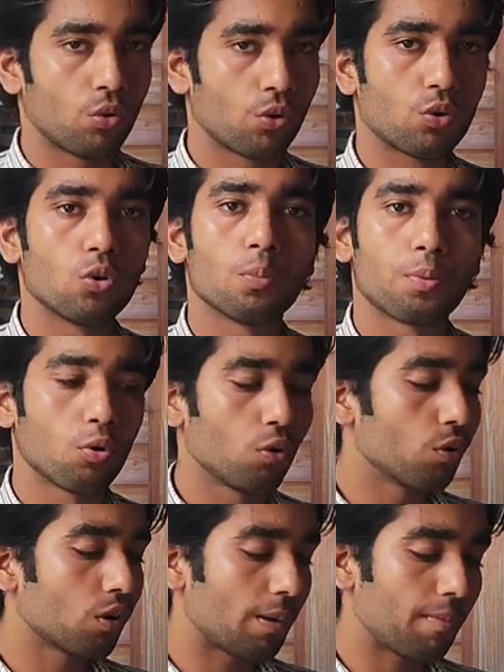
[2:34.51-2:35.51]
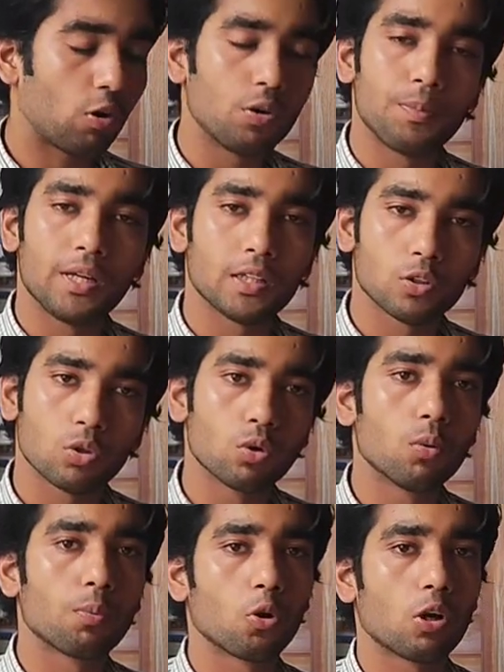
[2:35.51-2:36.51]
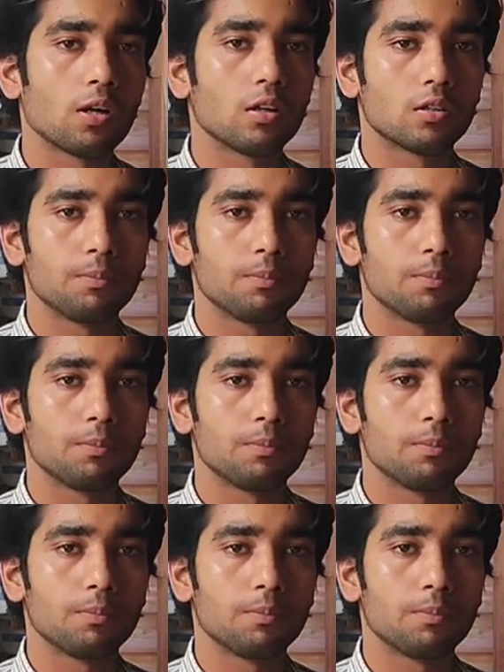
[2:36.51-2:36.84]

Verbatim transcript: और गोप्रो का माउंट भी है तो गोप्रो का